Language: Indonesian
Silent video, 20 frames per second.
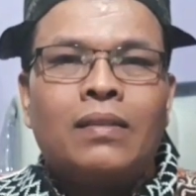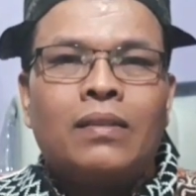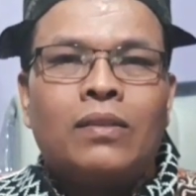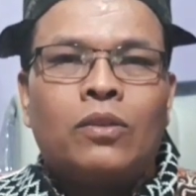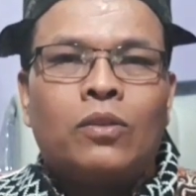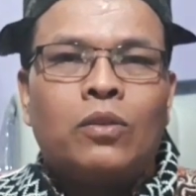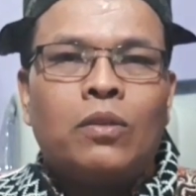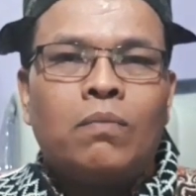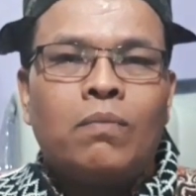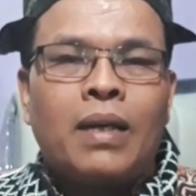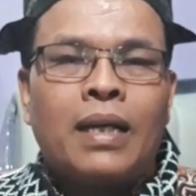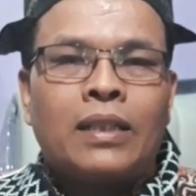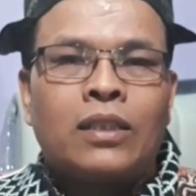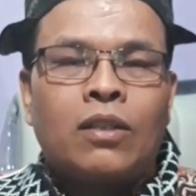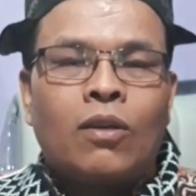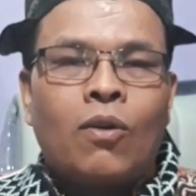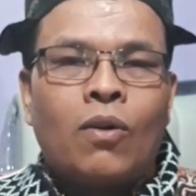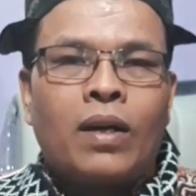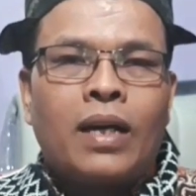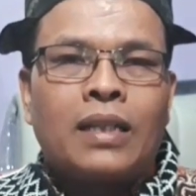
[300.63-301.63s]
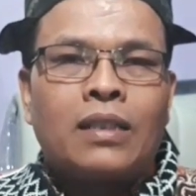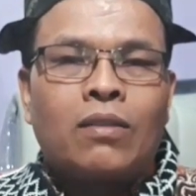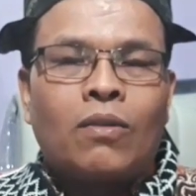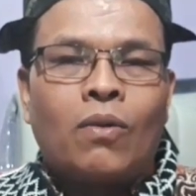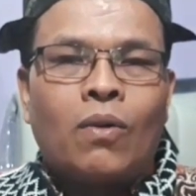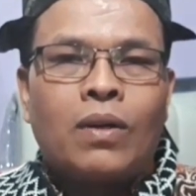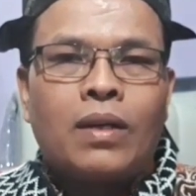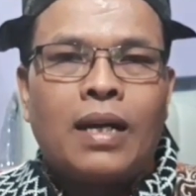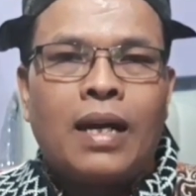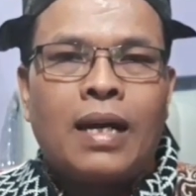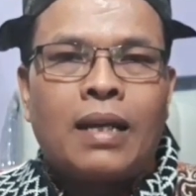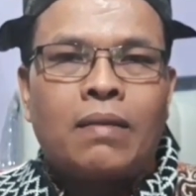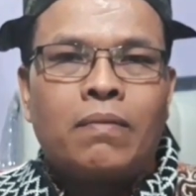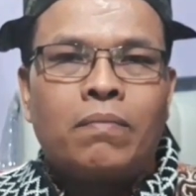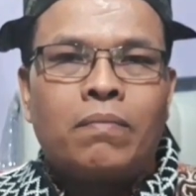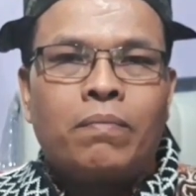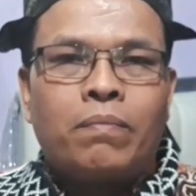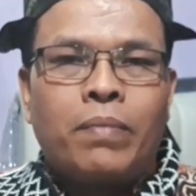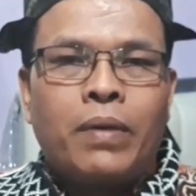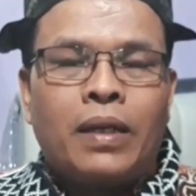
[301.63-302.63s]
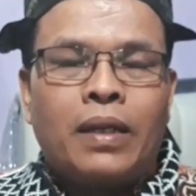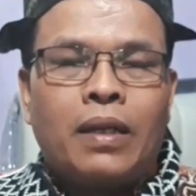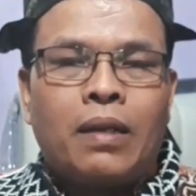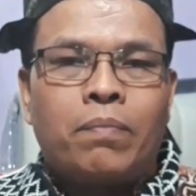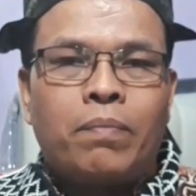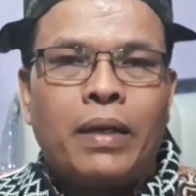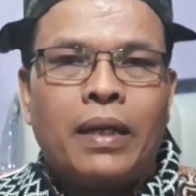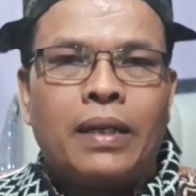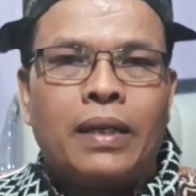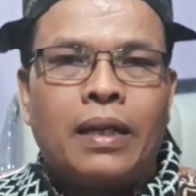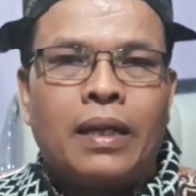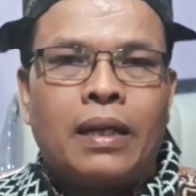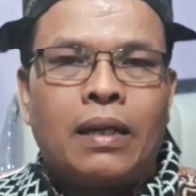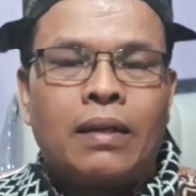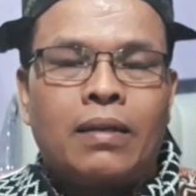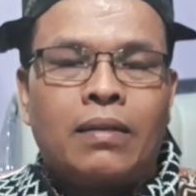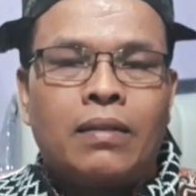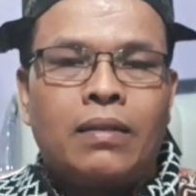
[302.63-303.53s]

sejumlah slogan-slogan, banner-banner